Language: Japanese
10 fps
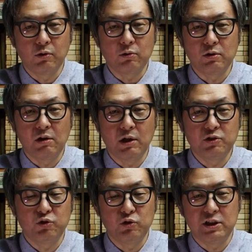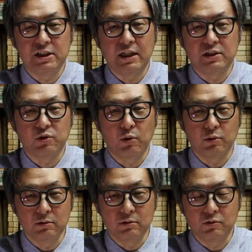徳川十一代将
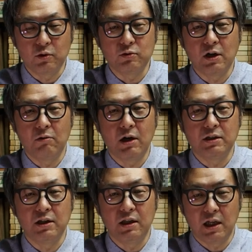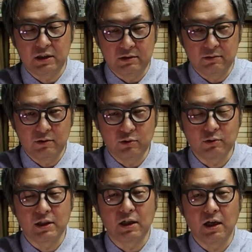軍徳川家斉とい
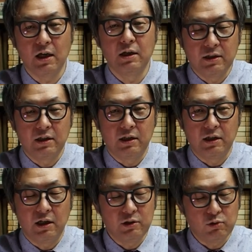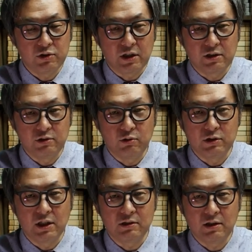う方が、えー、愛用して着るよう
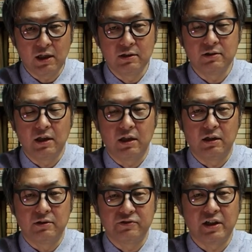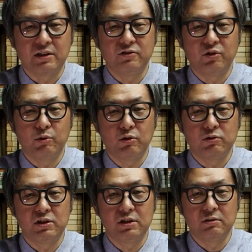になった、えー、先染めの
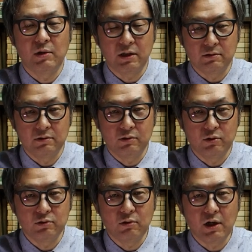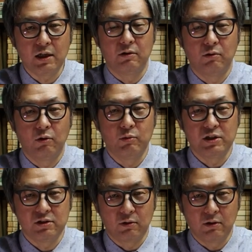ちりめんというのがお召
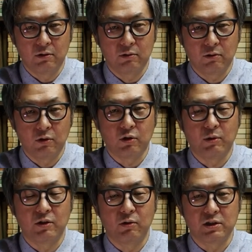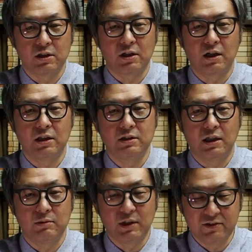しの言葉のきっかけに
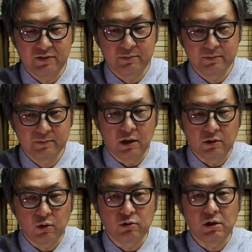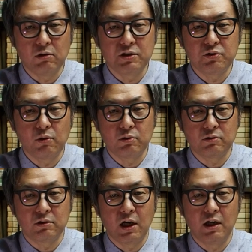なります。徳川将
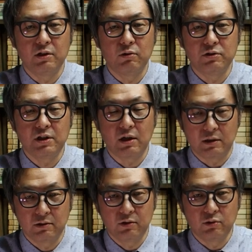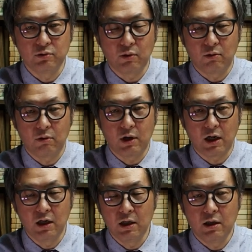軍が愛用したというところか
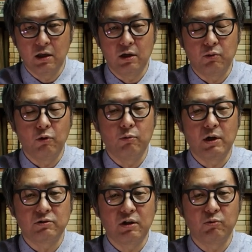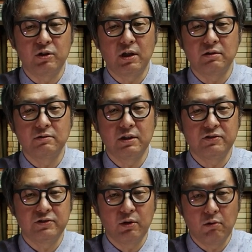ら、えー、フォーマルでもいけるんで
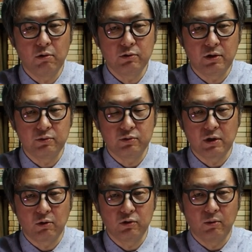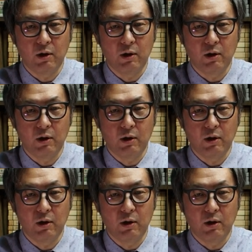すよっていう風な言葉